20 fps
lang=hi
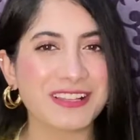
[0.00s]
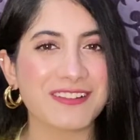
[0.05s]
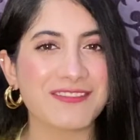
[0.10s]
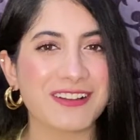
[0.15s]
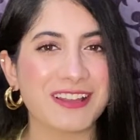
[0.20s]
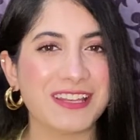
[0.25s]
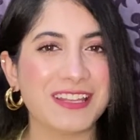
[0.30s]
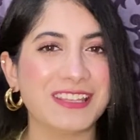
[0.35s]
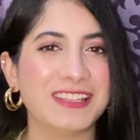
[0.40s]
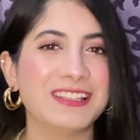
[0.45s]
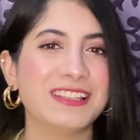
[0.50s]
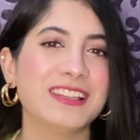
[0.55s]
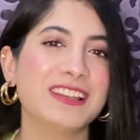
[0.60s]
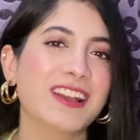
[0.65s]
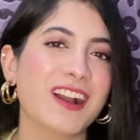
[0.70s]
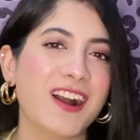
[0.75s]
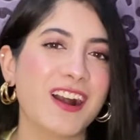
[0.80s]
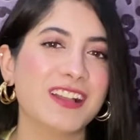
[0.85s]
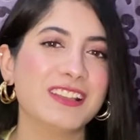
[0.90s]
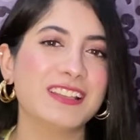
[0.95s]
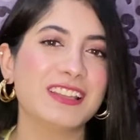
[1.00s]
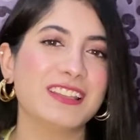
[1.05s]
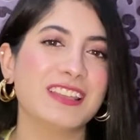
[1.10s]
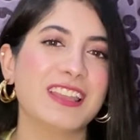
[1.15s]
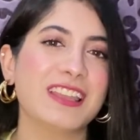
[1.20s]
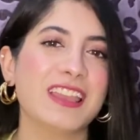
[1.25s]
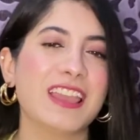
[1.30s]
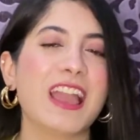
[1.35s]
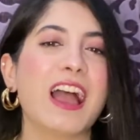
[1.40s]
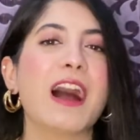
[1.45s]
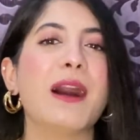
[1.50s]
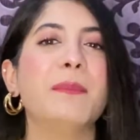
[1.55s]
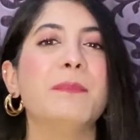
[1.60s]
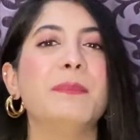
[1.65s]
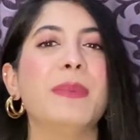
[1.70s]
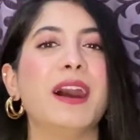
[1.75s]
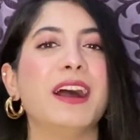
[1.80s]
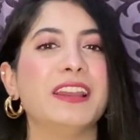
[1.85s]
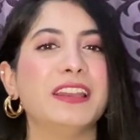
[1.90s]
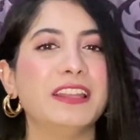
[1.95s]
करवाने के लिए कहा जाता है कि
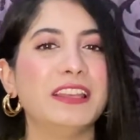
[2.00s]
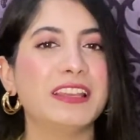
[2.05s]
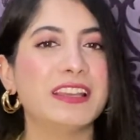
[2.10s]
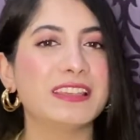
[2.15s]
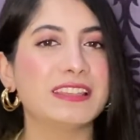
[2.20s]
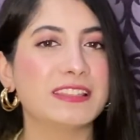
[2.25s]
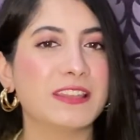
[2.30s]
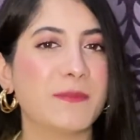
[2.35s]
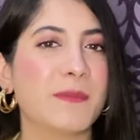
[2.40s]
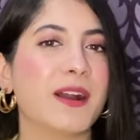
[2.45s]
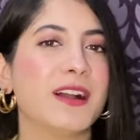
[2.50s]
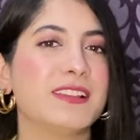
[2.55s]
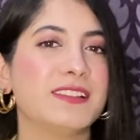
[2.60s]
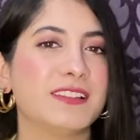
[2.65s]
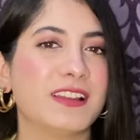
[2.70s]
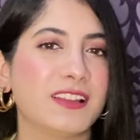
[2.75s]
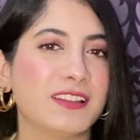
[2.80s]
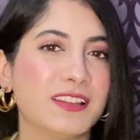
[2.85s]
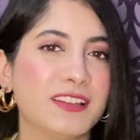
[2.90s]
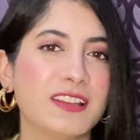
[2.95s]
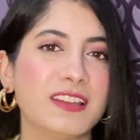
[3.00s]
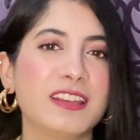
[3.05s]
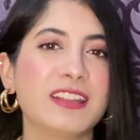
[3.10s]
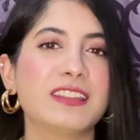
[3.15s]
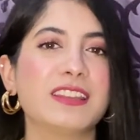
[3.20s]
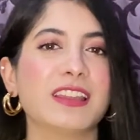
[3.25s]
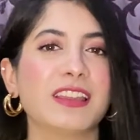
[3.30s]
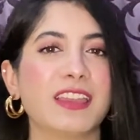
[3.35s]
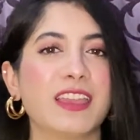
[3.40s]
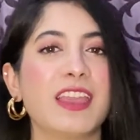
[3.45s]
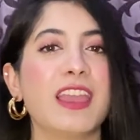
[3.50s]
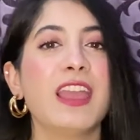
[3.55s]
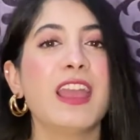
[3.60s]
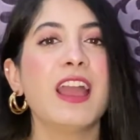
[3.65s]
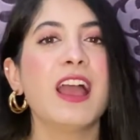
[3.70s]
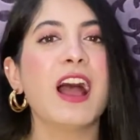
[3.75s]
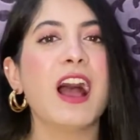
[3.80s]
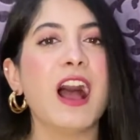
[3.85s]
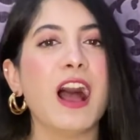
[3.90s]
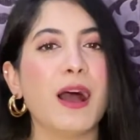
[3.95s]
आप पानी का इस्तेमाल ज़्यादा करें ताकि
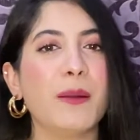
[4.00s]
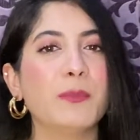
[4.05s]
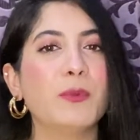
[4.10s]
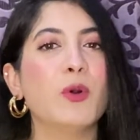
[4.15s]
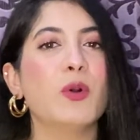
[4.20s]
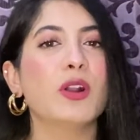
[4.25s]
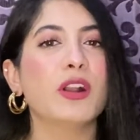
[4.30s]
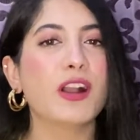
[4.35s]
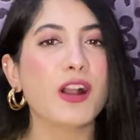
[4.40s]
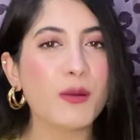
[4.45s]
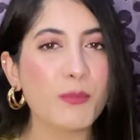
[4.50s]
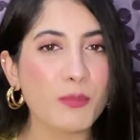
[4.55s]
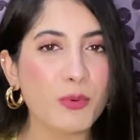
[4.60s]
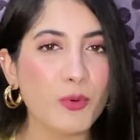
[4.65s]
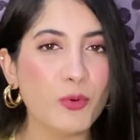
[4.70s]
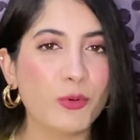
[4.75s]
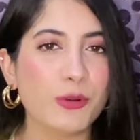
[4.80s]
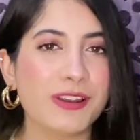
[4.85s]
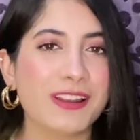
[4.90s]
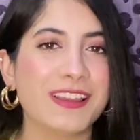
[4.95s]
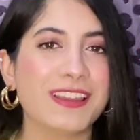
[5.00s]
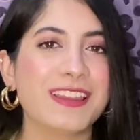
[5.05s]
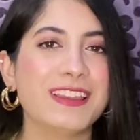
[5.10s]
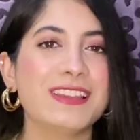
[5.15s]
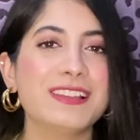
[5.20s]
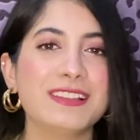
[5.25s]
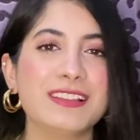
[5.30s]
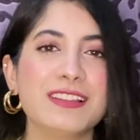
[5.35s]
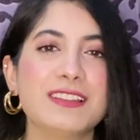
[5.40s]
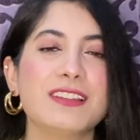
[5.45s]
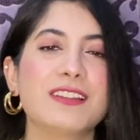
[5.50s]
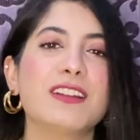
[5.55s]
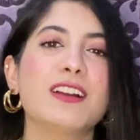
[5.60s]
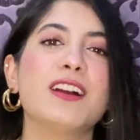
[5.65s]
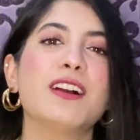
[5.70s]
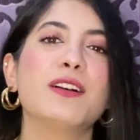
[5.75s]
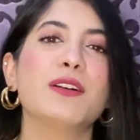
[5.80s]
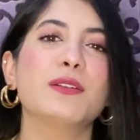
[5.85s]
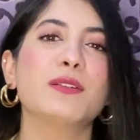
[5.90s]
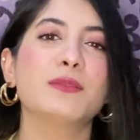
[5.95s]
आपको कम भूख लगे इसी
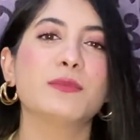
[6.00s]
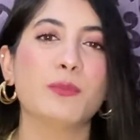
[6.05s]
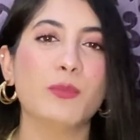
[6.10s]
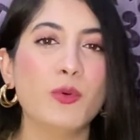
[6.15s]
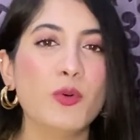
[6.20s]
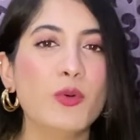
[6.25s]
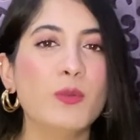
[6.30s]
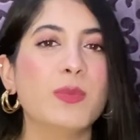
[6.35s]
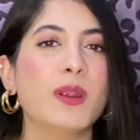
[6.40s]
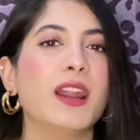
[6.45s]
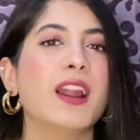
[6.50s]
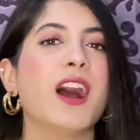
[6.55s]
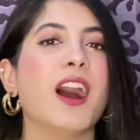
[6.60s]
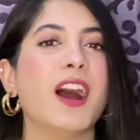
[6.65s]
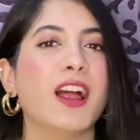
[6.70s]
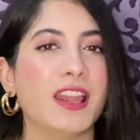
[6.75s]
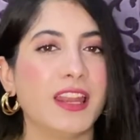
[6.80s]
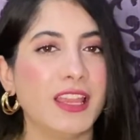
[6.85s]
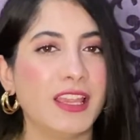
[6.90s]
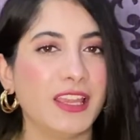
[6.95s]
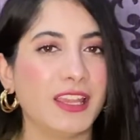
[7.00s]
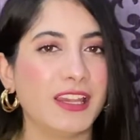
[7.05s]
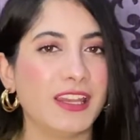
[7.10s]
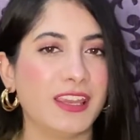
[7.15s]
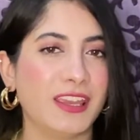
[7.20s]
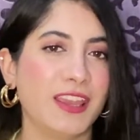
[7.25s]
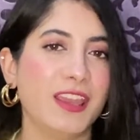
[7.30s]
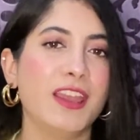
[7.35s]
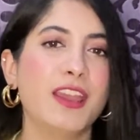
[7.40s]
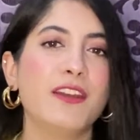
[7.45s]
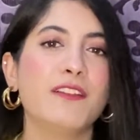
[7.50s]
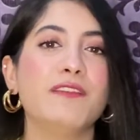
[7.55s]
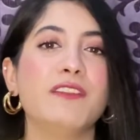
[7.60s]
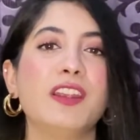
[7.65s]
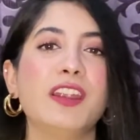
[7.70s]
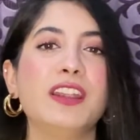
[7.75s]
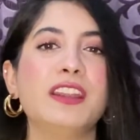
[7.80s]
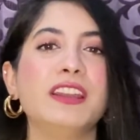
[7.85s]
तरह भूख बढ़ाने के लिए वेट